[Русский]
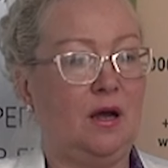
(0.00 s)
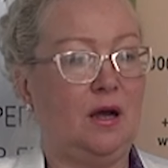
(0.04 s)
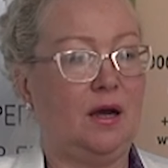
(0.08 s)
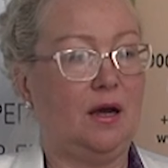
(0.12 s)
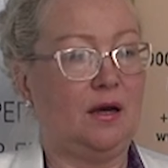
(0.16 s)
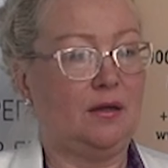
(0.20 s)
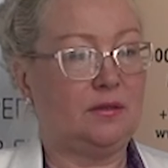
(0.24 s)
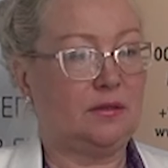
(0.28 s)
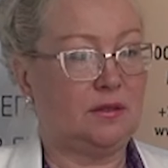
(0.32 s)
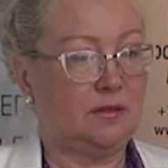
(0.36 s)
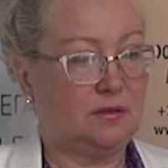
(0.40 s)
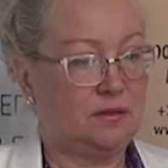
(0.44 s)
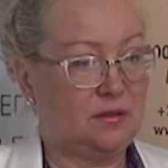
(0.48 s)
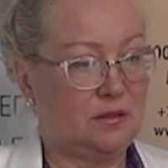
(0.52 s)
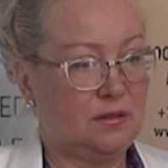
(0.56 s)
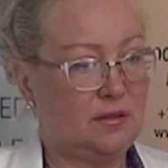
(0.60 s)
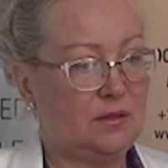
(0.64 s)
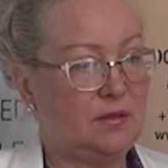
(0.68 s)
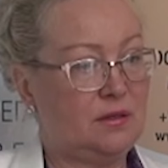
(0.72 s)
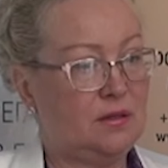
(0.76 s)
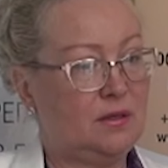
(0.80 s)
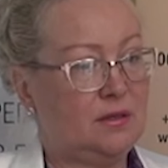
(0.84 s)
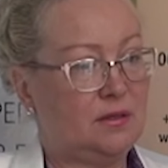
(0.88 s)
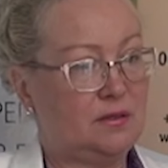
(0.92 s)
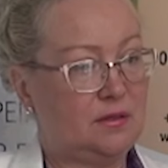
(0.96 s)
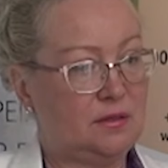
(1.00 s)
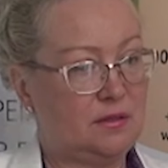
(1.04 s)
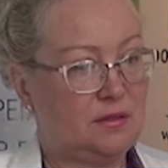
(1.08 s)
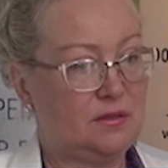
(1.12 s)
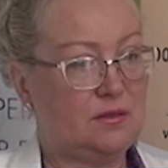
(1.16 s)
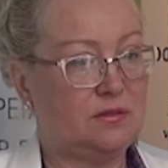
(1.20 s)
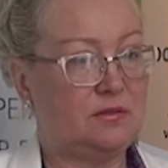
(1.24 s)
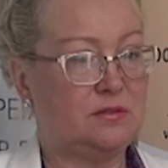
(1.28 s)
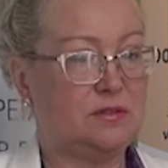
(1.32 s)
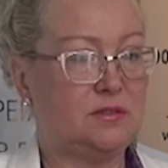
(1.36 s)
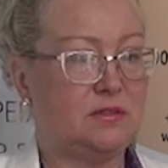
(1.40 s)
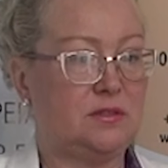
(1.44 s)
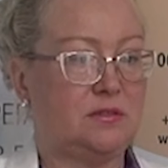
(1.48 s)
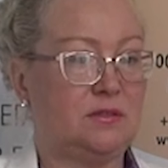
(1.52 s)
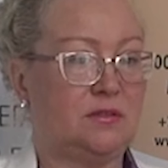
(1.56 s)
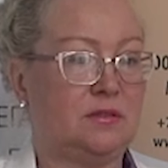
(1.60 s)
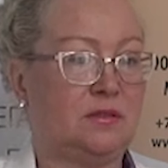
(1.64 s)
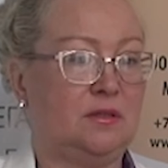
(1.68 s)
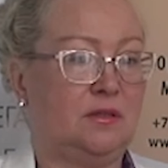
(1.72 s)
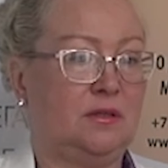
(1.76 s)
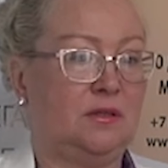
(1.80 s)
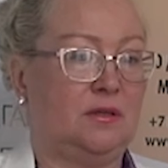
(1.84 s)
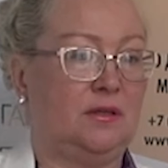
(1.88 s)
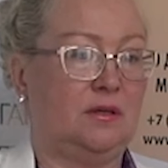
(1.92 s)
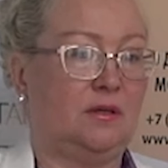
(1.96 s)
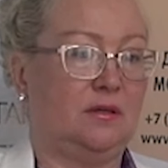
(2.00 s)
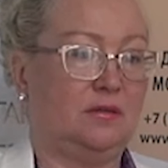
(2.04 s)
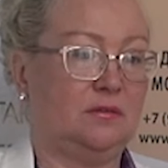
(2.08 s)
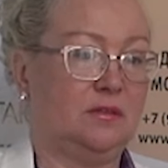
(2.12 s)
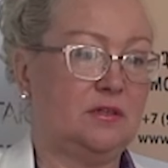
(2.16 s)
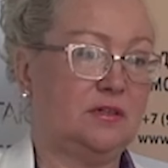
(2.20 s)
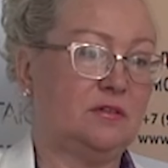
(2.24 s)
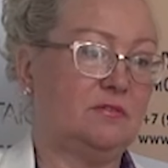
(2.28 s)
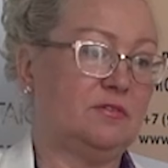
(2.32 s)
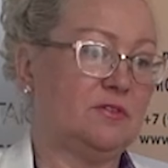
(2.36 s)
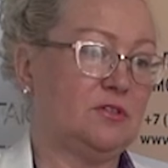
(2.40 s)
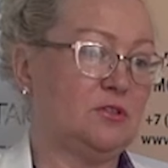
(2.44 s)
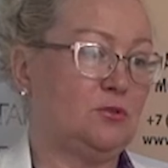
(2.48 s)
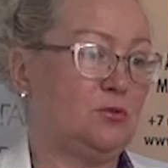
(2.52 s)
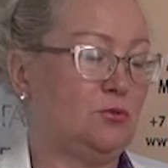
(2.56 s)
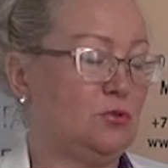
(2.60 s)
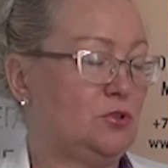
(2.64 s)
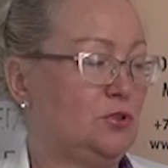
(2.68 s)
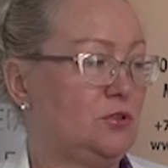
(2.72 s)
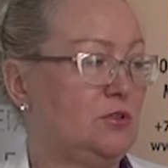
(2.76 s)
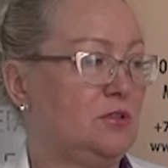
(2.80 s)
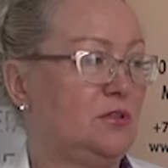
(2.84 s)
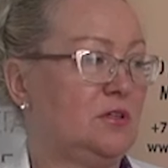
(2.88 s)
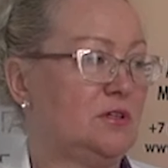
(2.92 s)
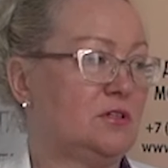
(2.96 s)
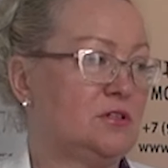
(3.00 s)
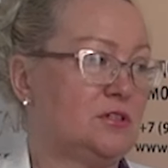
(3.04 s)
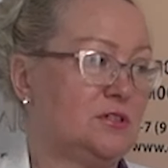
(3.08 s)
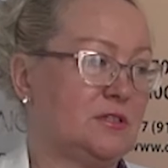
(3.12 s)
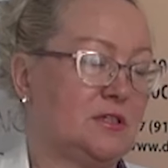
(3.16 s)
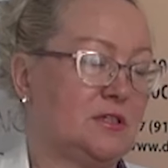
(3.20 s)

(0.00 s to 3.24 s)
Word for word: А Китай и Индия, а как восточные наши